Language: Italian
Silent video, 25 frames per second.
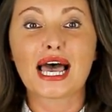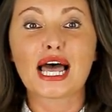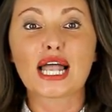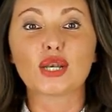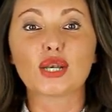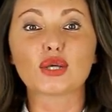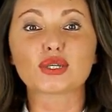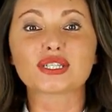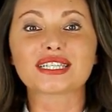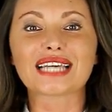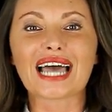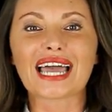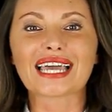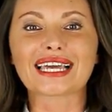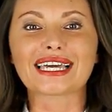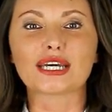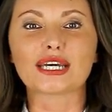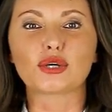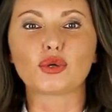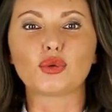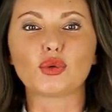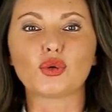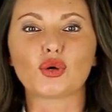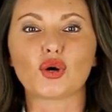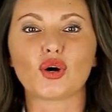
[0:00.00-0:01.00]
Lo sai che
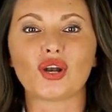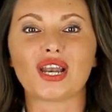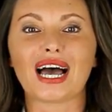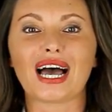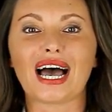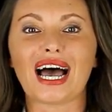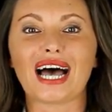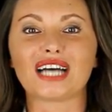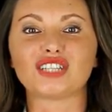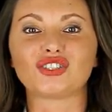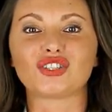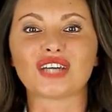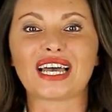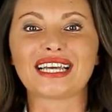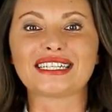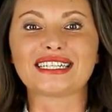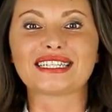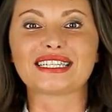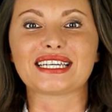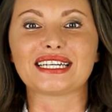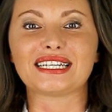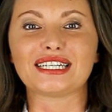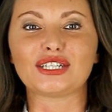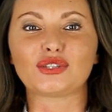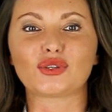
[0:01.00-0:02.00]
Google ha già
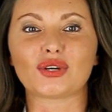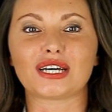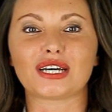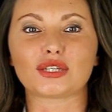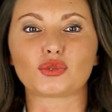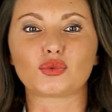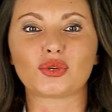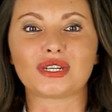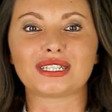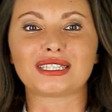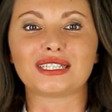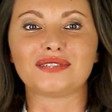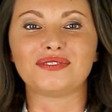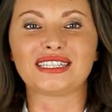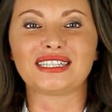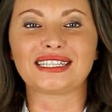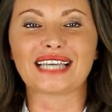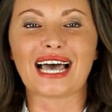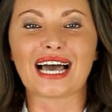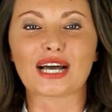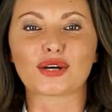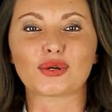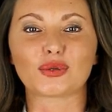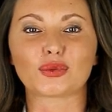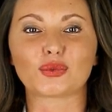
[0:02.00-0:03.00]
inserito la tua
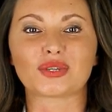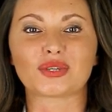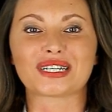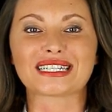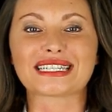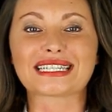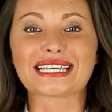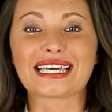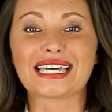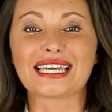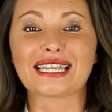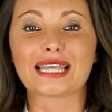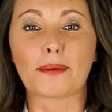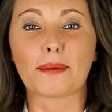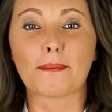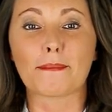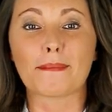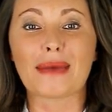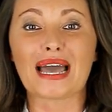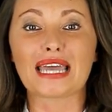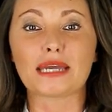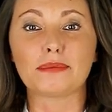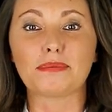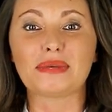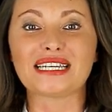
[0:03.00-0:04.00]
attività con una scheda
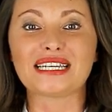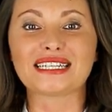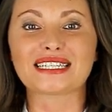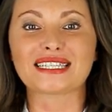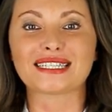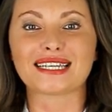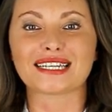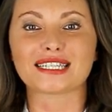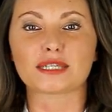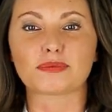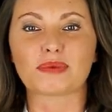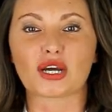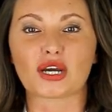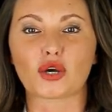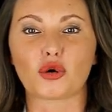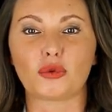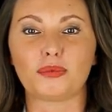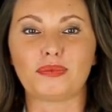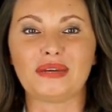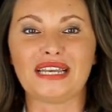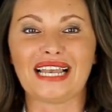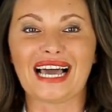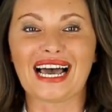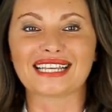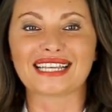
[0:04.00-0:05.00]
My Business
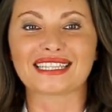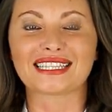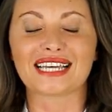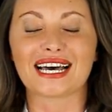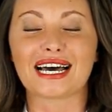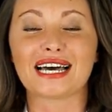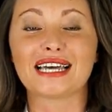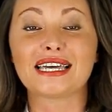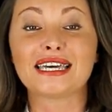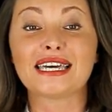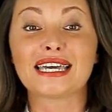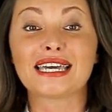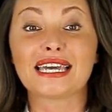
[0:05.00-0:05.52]
precompilata